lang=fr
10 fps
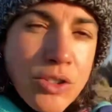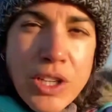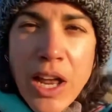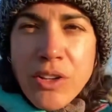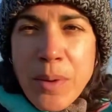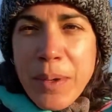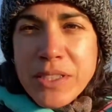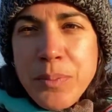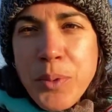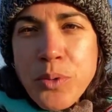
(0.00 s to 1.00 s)
donc là on est
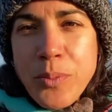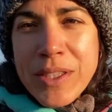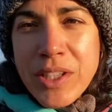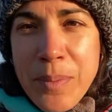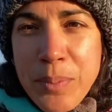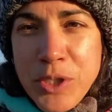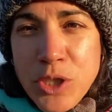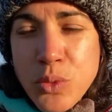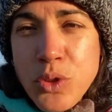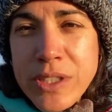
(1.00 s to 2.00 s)
parti pour mettre des
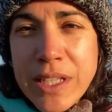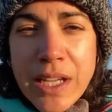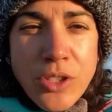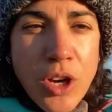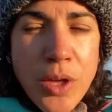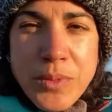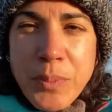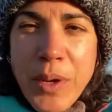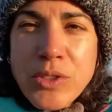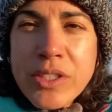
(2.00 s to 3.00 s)
petits coups de sécateur un
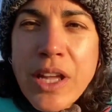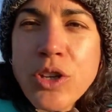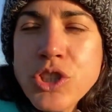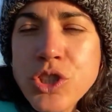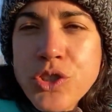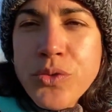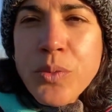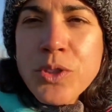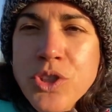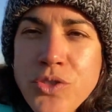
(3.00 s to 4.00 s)
petit peu à droite à gauche. Je vous
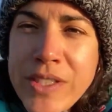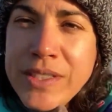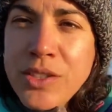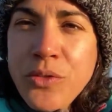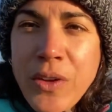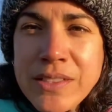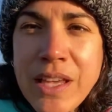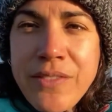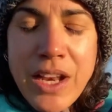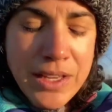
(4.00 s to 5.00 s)
montre, je vais essayer de faire
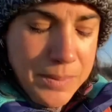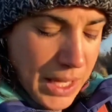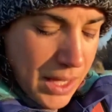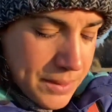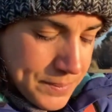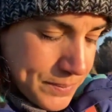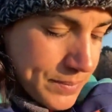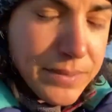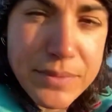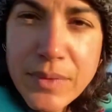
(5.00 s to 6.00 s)
ça avec la caméra.
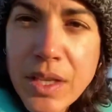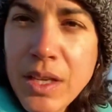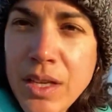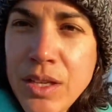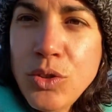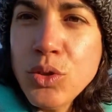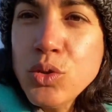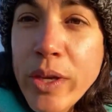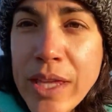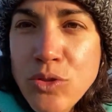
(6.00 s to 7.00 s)
Donc
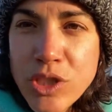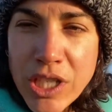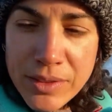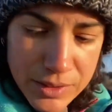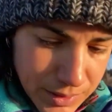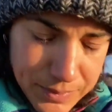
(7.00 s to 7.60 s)
soyez indulgents.